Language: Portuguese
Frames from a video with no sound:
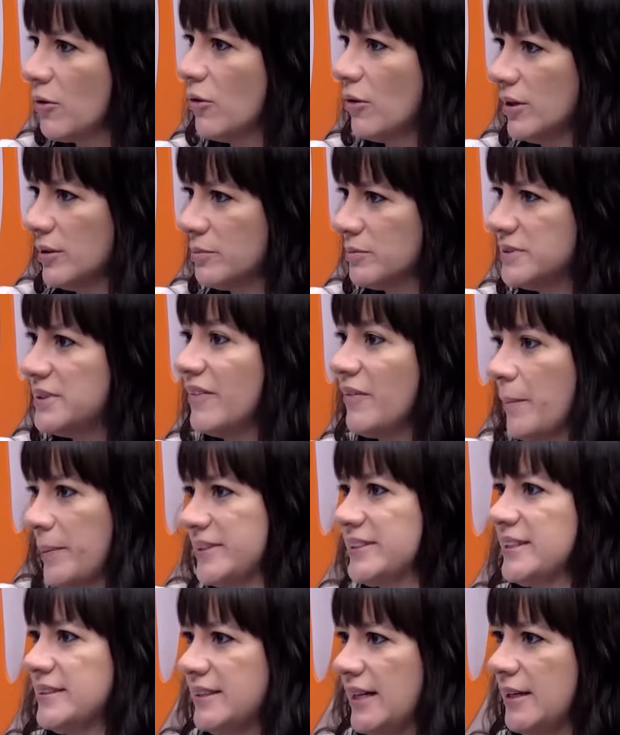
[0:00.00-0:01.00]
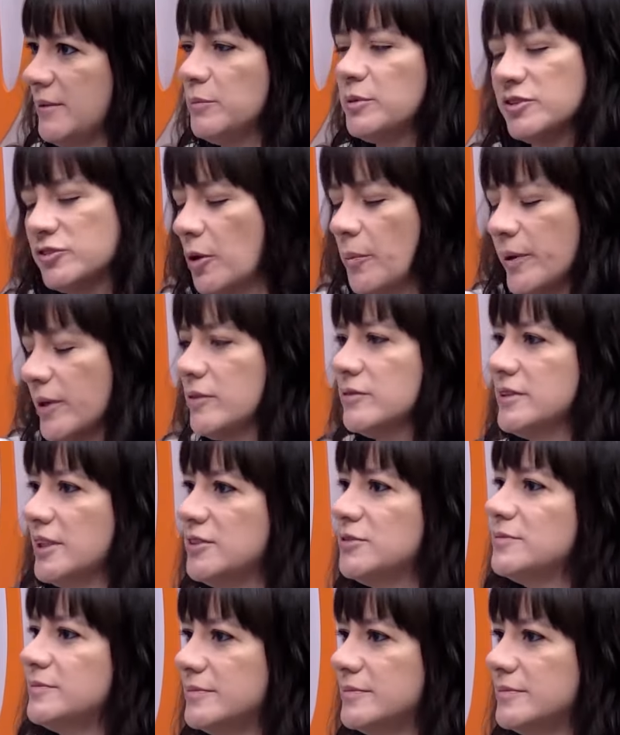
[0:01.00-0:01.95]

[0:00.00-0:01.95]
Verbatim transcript: coisa. Dava para tratar. Por isso que eu perguntei.